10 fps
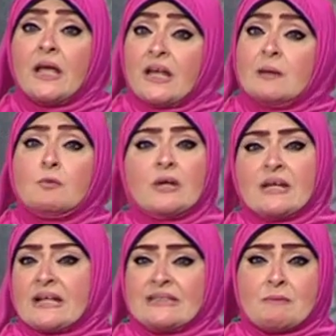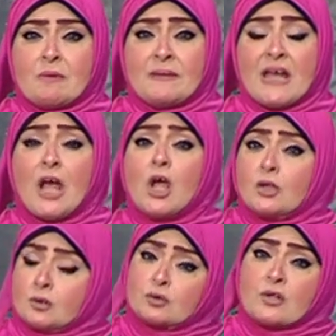اللي ممكن نهتم بيها
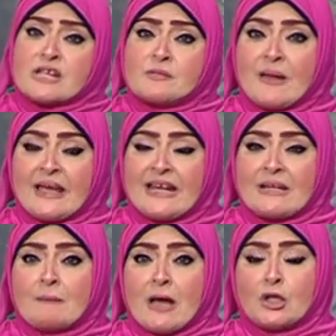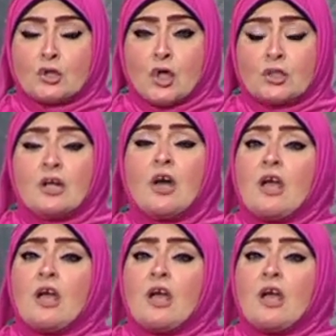دكتور اسماء خالد معانا النهارده